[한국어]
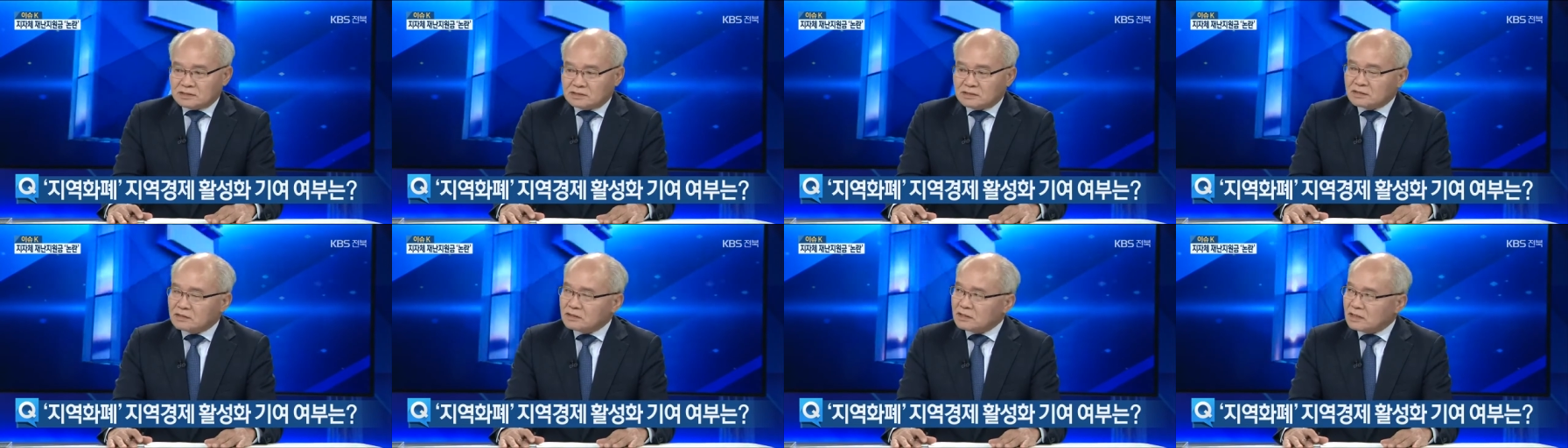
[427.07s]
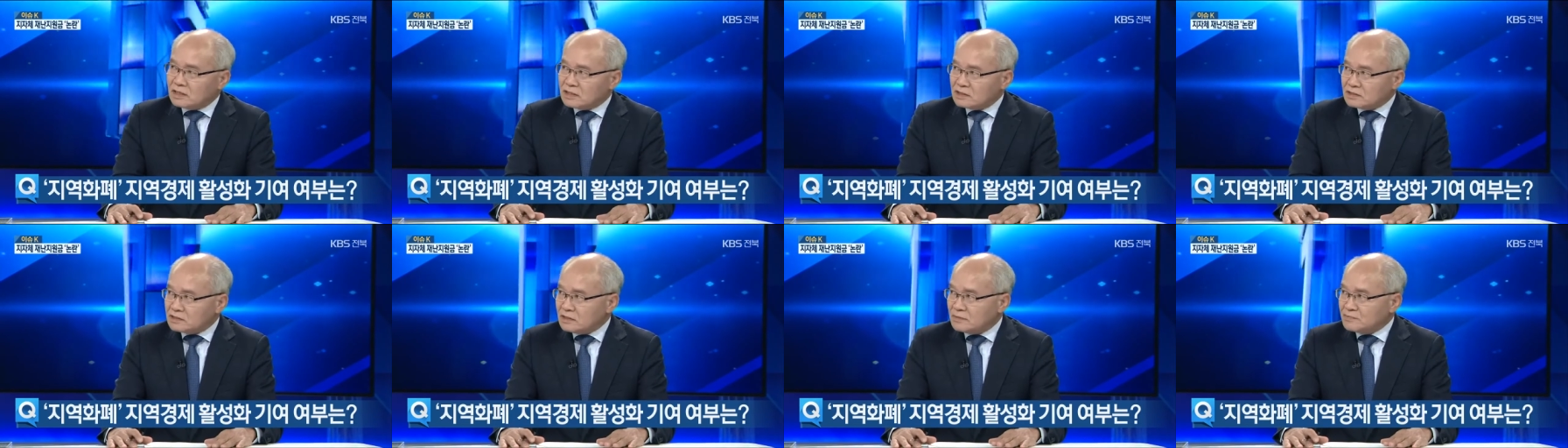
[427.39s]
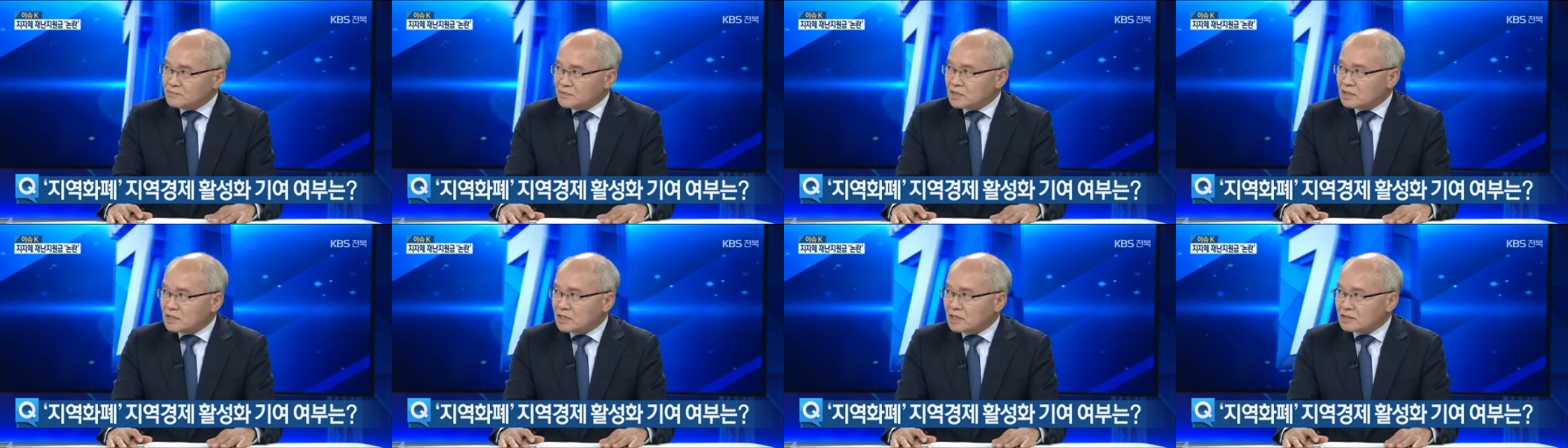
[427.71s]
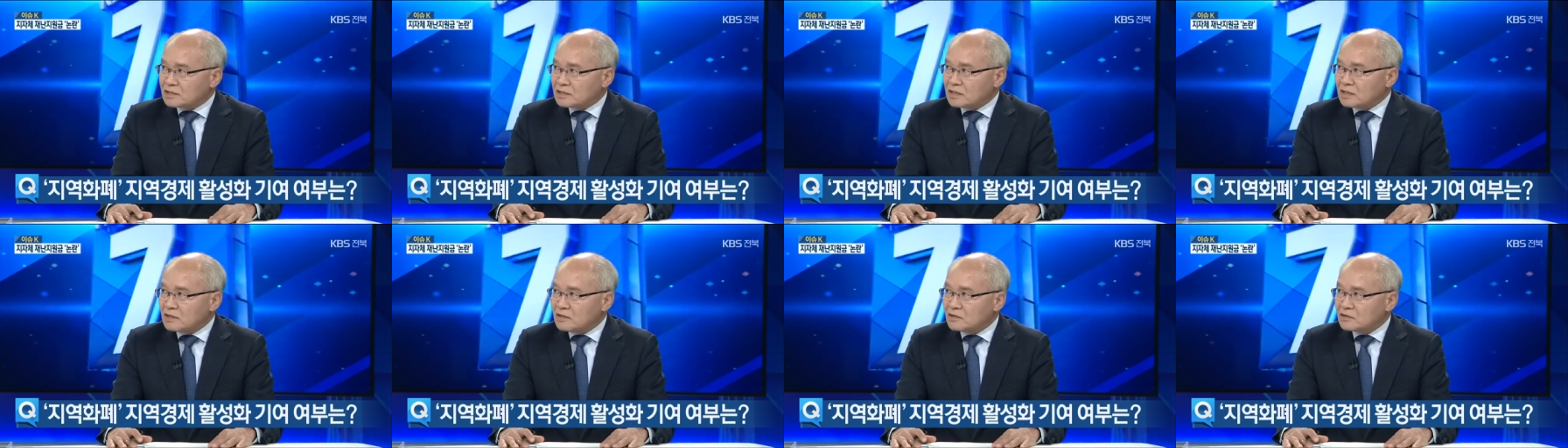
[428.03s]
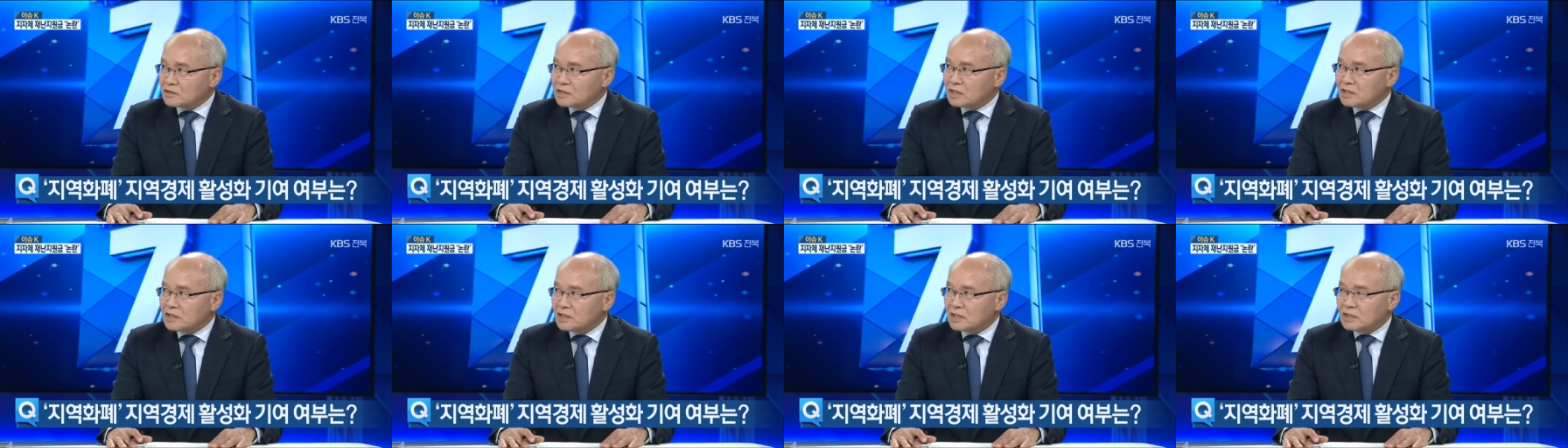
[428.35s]
드러난 것이 없는 것 같아요.
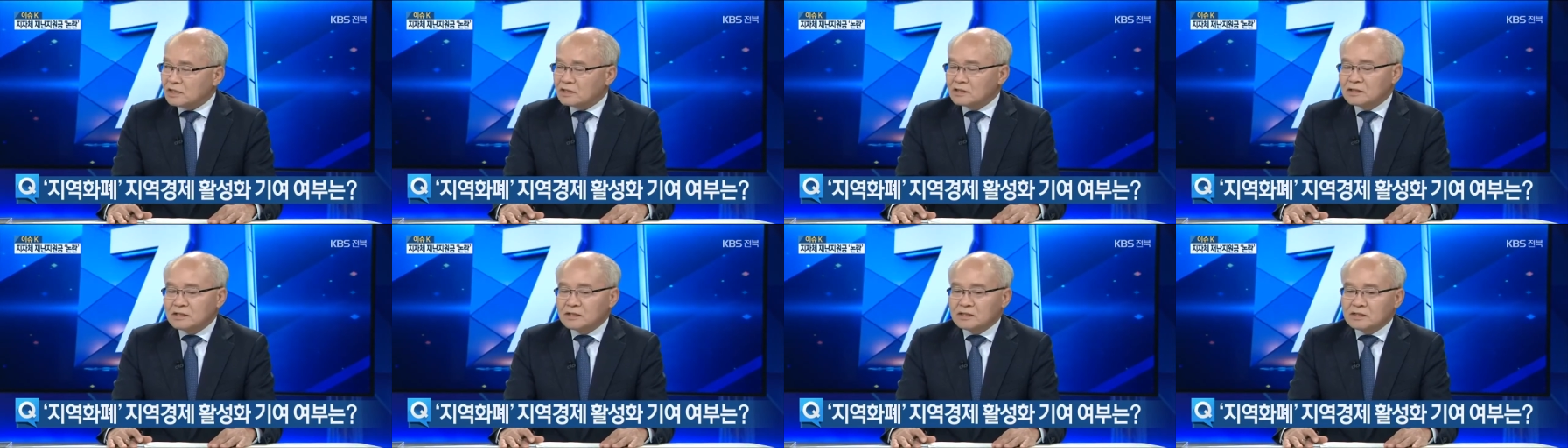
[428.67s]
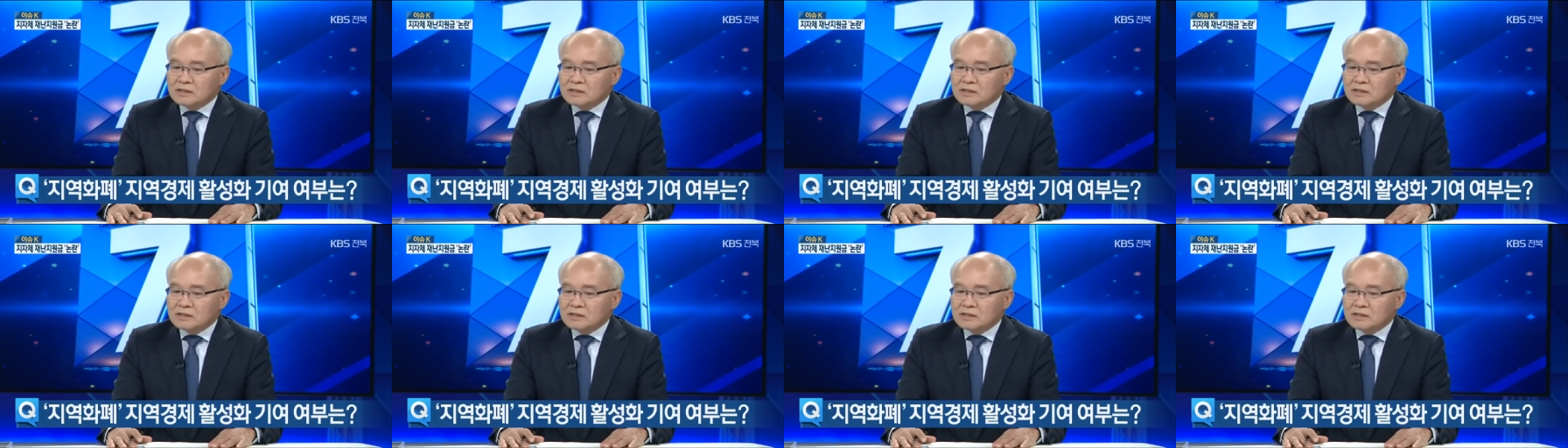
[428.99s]
근데 아.